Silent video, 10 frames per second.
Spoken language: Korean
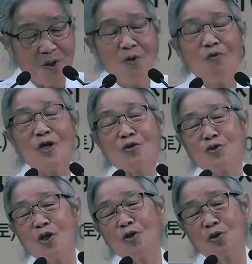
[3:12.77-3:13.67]
우리
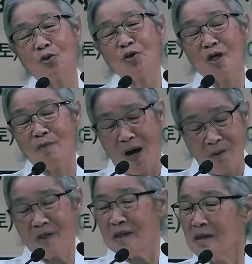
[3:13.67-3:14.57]
주의 종들의
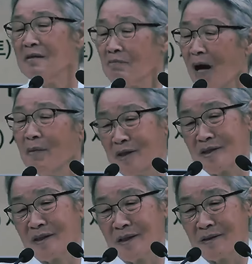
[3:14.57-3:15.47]
마음이 이런 마음이
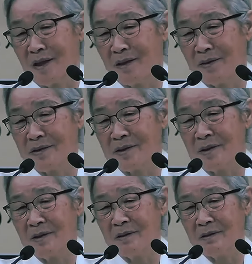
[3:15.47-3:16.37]
있어야 된다는
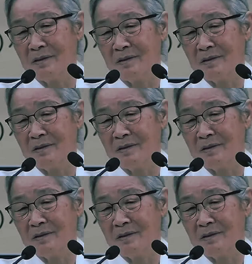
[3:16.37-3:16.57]
거지.